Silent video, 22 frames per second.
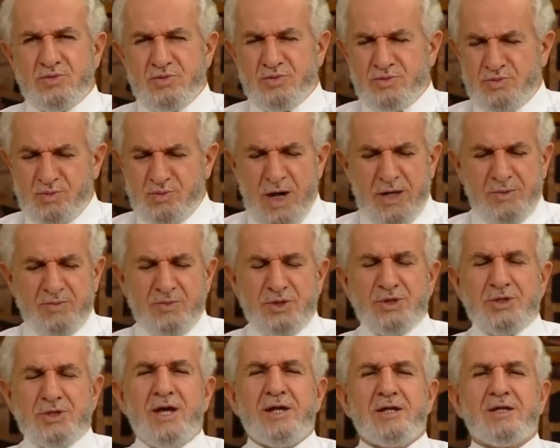
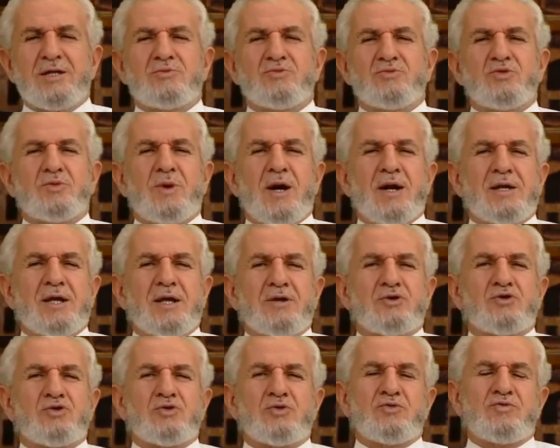bakmışlar ki mübarek
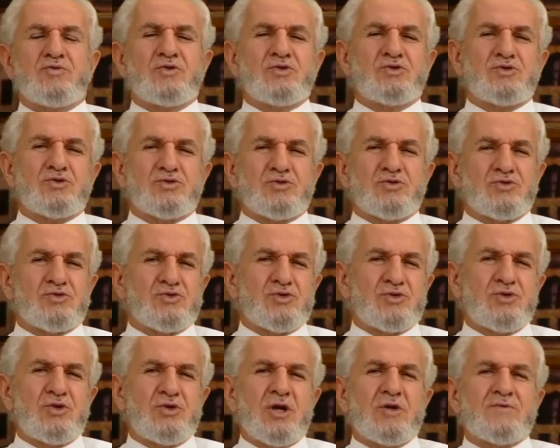vücudu
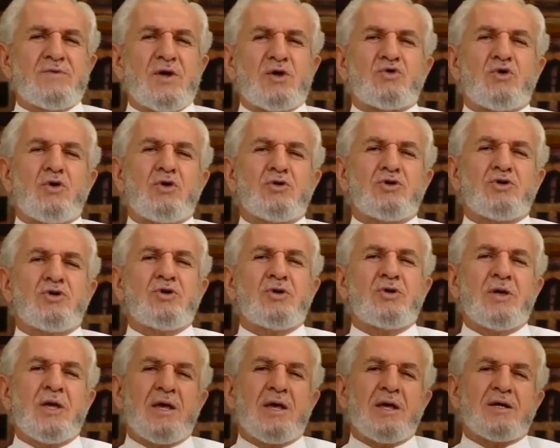duruyor ve
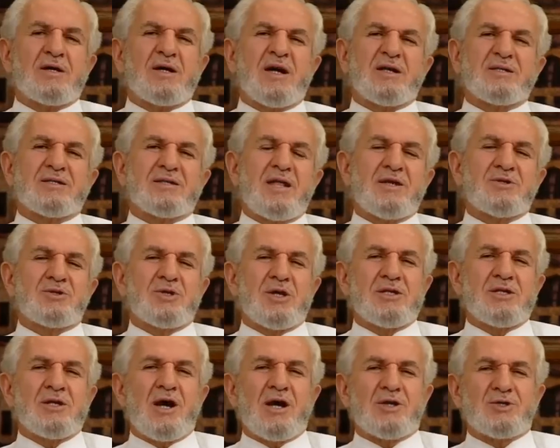kolu kazılan
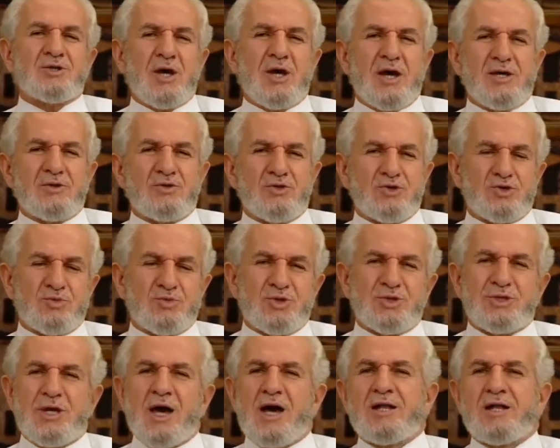şeyde aşağıya
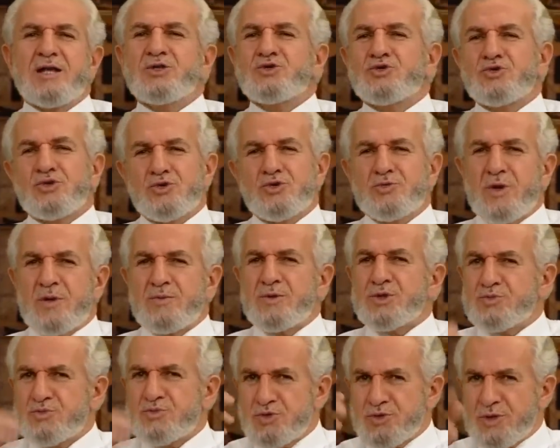düşmüş. Yani hiç
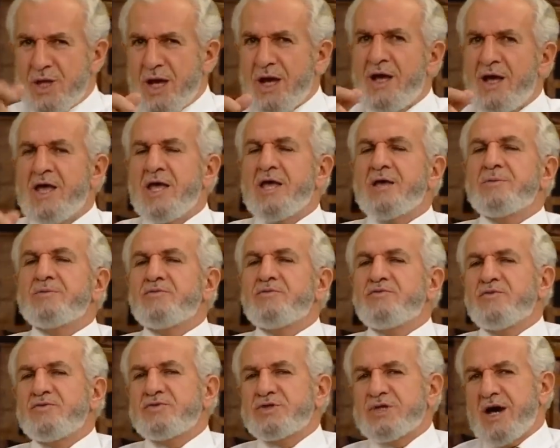çürümemiş. Bu da
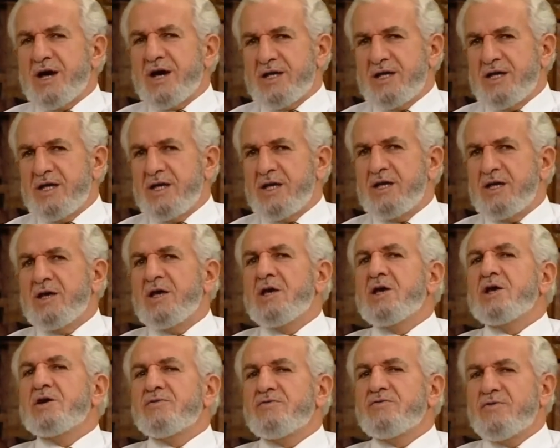bu tarihi
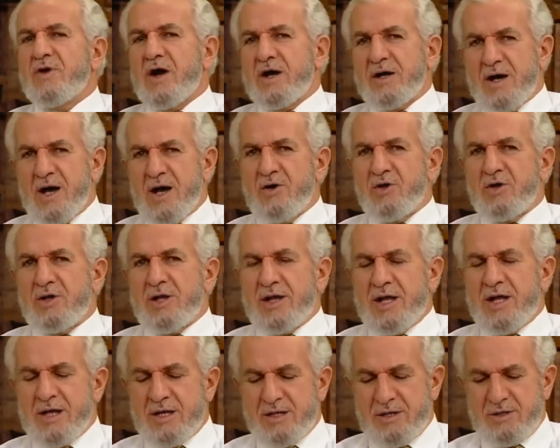vaka
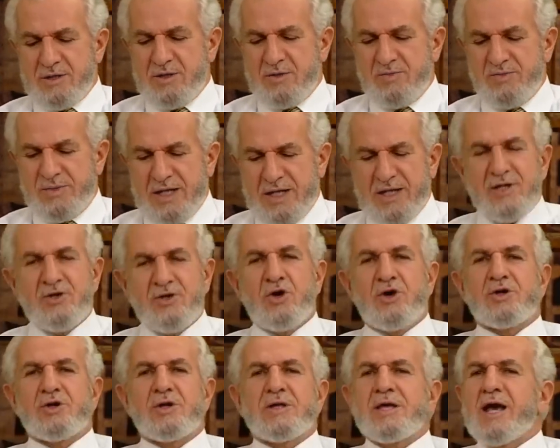olarak e,
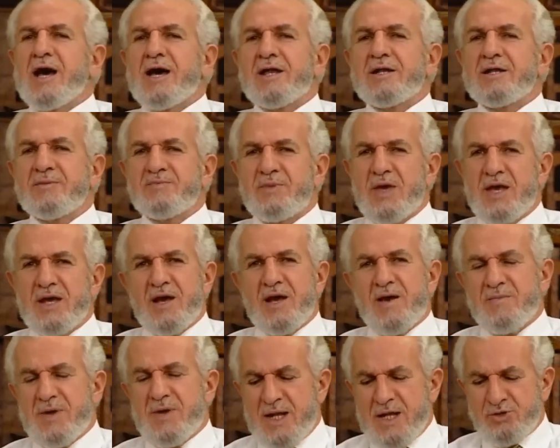biliniyor. Yani
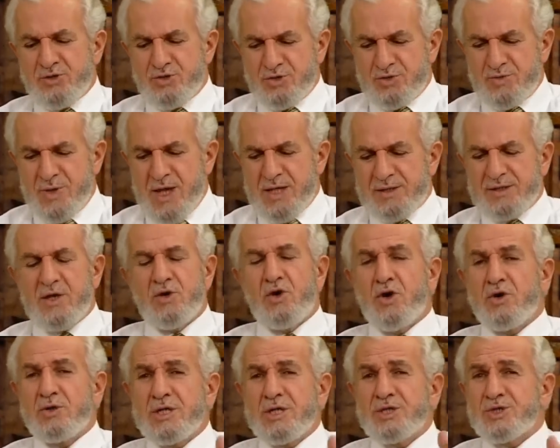peygamberler çürümez.
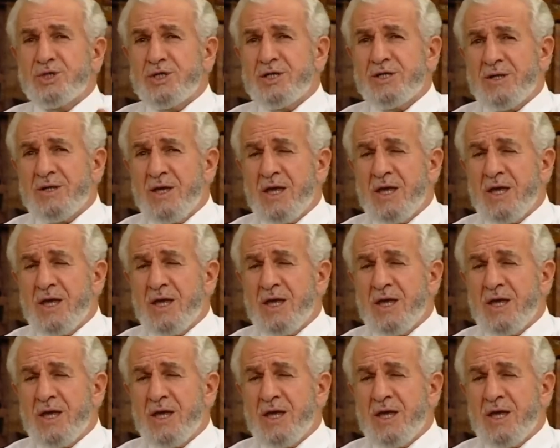Onun için